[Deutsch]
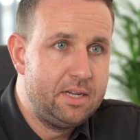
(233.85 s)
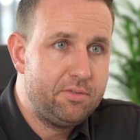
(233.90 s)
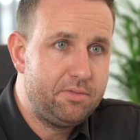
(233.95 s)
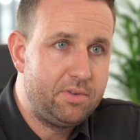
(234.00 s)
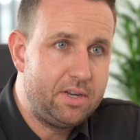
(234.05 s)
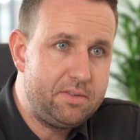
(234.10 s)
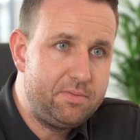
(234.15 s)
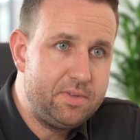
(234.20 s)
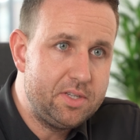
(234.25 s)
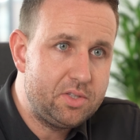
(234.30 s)

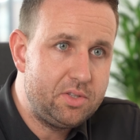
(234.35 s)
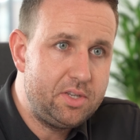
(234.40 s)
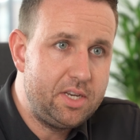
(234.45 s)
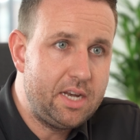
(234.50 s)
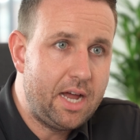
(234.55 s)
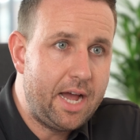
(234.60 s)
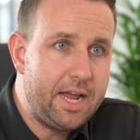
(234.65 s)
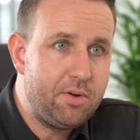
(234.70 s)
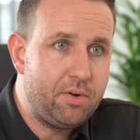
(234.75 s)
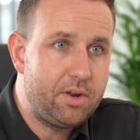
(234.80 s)
vielleicht wirst du
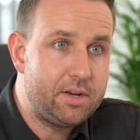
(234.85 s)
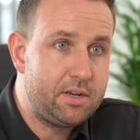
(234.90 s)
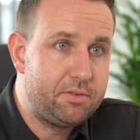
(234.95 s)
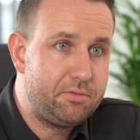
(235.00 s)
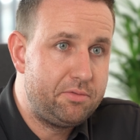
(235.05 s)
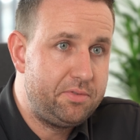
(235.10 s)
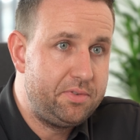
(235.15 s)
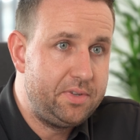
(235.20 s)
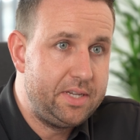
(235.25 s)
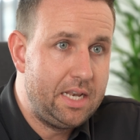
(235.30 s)
den einen oder anderen
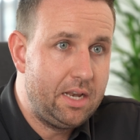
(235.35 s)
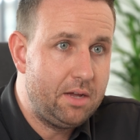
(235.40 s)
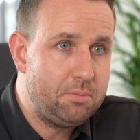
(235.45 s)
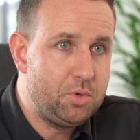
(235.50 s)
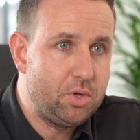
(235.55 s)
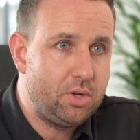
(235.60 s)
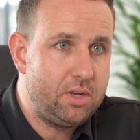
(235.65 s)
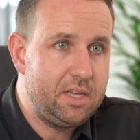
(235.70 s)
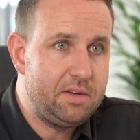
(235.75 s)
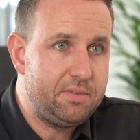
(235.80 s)
Fehler
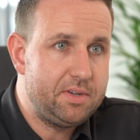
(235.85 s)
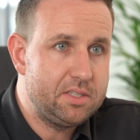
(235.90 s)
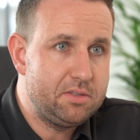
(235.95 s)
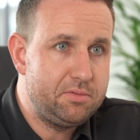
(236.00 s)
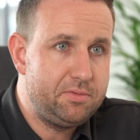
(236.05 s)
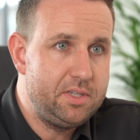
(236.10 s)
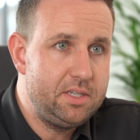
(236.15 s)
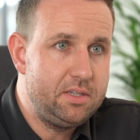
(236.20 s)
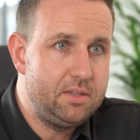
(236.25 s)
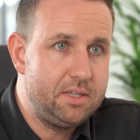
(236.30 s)
möglicherweise
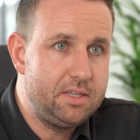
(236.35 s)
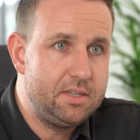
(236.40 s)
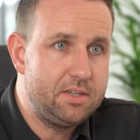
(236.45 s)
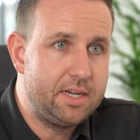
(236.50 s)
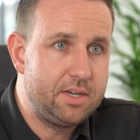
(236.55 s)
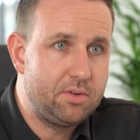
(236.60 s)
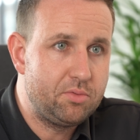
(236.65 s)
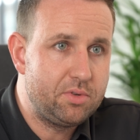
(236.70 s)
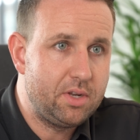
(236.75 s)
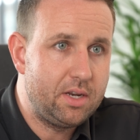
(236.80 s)
finden in
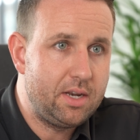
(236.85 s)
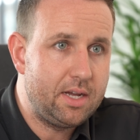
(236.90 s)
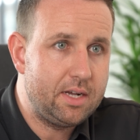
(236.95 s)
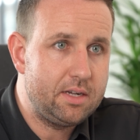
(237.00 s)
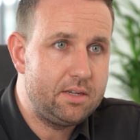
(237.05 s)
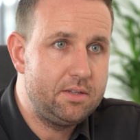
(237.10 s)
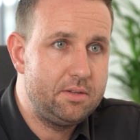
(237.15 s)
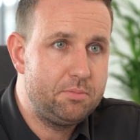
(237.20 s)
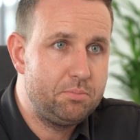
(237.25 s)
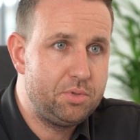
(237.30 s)
deinen
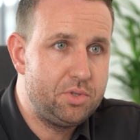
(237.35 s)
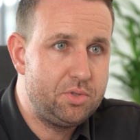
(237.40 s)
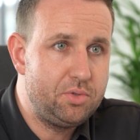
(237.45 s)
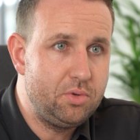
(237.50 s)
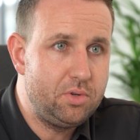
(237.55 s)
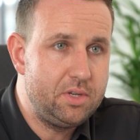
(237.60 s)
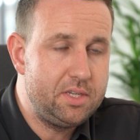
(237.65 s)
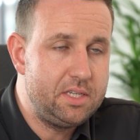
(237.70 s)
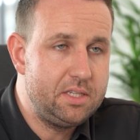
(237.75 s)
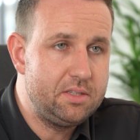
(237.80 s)
Unterlagen
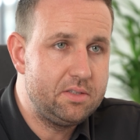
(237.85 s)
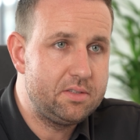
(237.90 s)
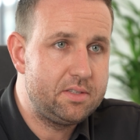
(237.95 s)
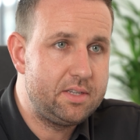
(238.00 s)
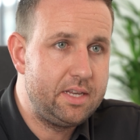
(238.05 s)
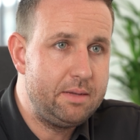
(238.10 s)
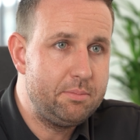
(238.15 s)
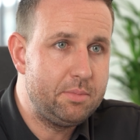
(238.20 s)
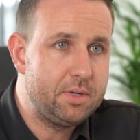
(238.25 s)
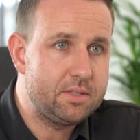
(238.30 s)
bezüglich dieses
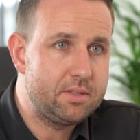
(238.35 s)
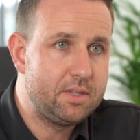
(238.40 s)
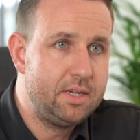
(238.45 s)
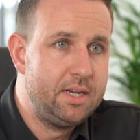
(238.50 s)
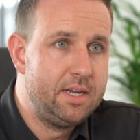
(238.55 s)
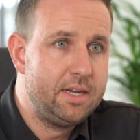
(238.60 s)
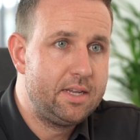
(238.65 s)
Themas.